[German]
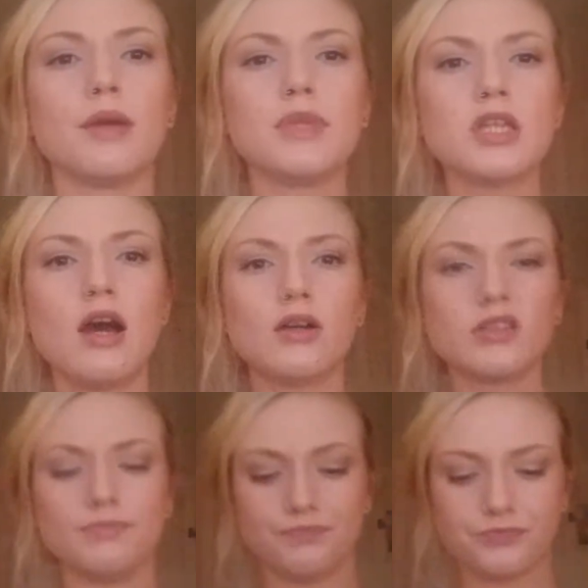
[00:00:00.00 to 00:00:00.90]
oder
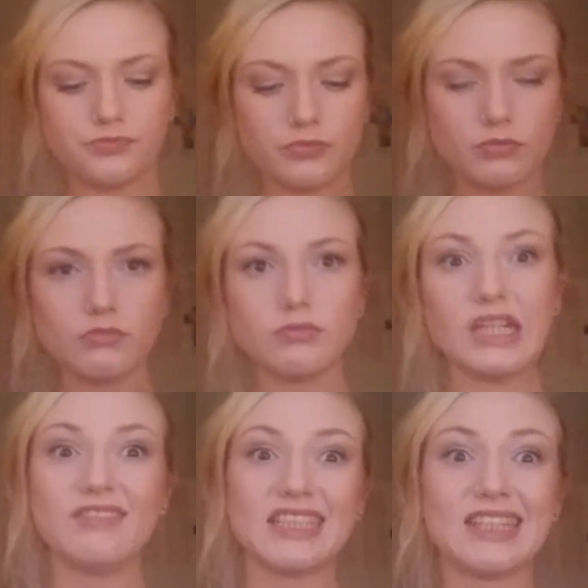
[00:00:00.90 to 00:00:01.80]
Mischhaut,
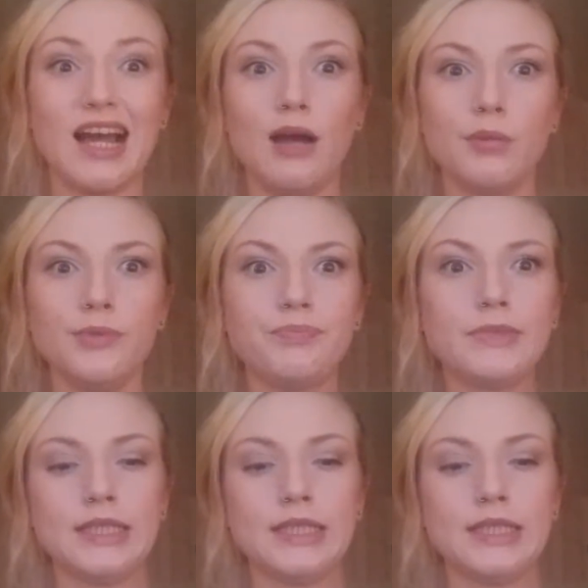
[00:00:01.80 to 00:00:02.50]
was ich habe.